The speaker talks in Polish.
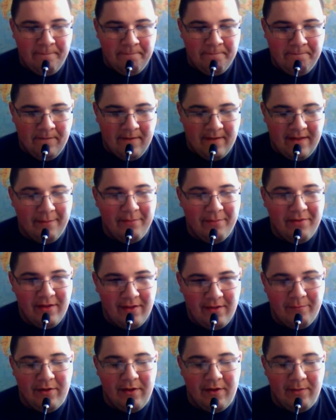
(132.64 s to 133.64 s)
Sam się
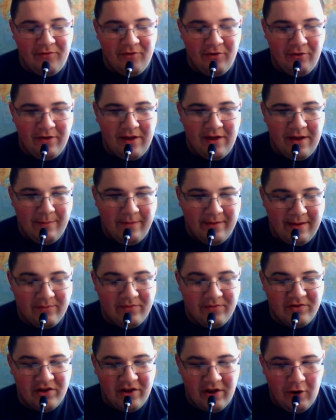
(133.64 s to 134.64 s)
na po niej przyglądałem, a
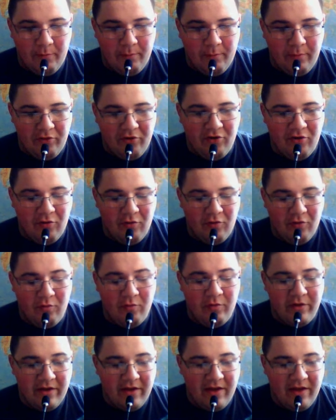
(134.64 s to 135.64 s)
tam żadnego pociągu
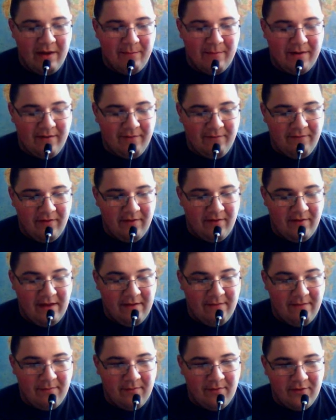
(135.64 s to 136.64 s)
nie ma, więc
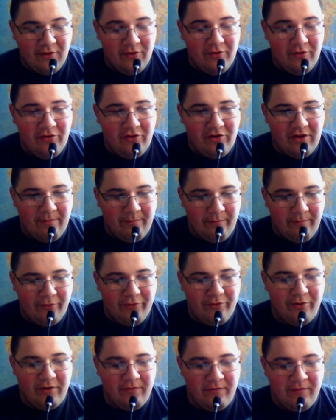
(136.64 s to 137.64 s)
nie wiem skąd ci się ten
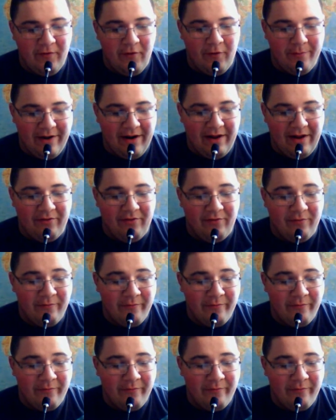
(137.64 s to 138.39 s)
pociąg wyobraził.